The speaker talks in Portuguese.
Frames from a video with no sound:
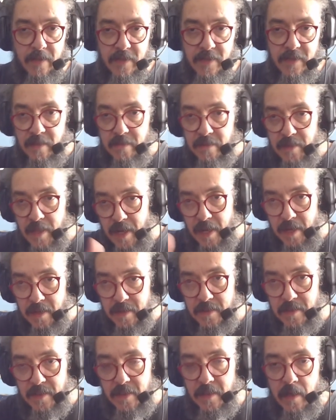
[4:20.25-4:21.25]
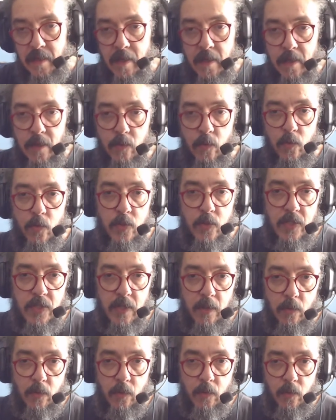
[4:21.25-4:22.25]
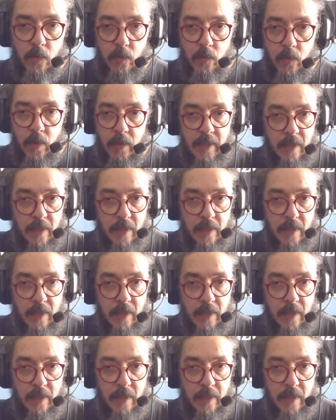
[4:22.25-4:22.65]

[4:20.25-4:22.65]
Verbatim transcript: a, a sintaxe do seu,